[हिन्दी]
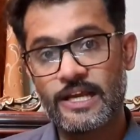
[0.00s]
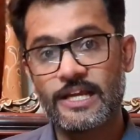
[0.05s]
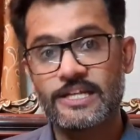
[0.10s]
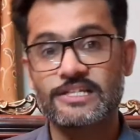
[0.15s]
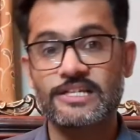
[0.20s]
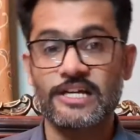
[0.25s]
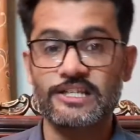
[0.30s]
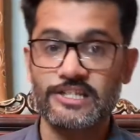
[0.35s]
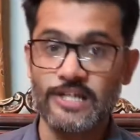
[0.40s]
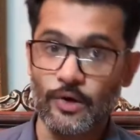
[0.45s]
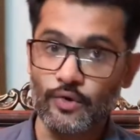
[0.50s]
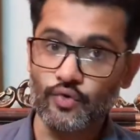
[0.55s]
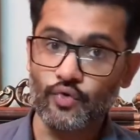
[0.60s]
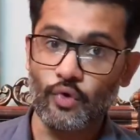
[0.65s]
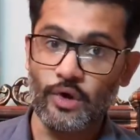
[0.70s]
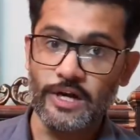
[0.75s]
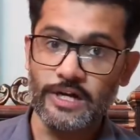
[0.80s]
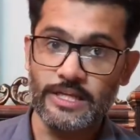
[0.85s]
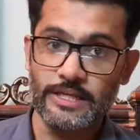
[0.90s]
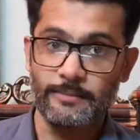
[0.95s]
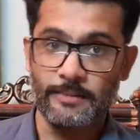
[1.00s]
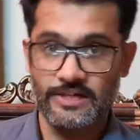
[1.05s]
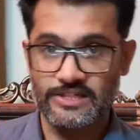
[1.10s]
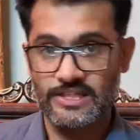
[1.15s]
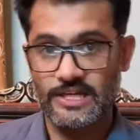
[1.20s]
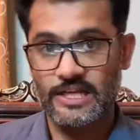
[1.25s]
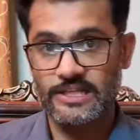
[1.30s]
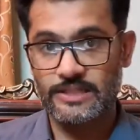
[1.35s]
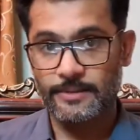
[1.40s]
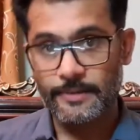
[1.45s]
इसका साउंड क्वालिटी
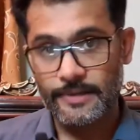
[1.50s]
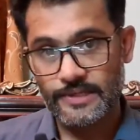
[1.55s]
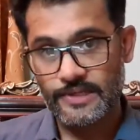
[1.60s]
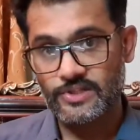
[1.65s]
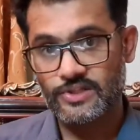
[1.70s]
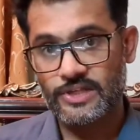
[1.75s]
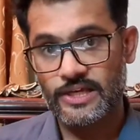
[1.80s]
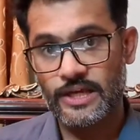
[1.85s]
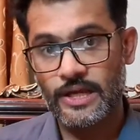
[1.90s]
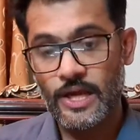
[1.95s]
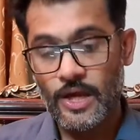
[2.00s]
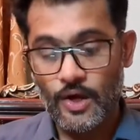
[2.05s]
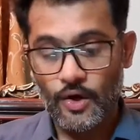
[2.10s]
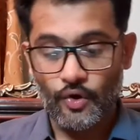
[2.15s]
माशाल्लाह ज़बरदस्त है